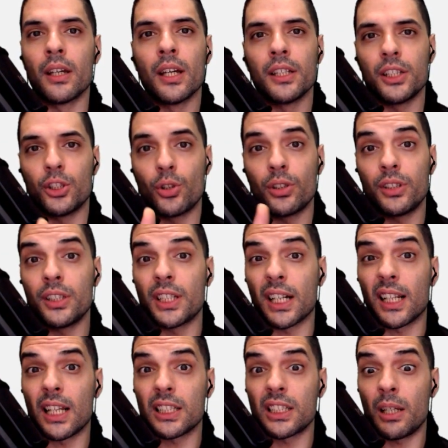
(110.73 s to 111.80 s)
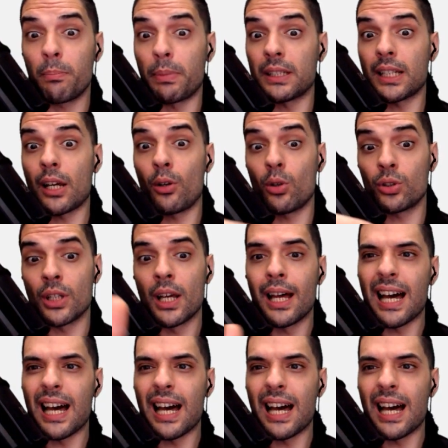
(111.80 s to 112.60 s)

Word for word: Si sois dicha clase, pasaros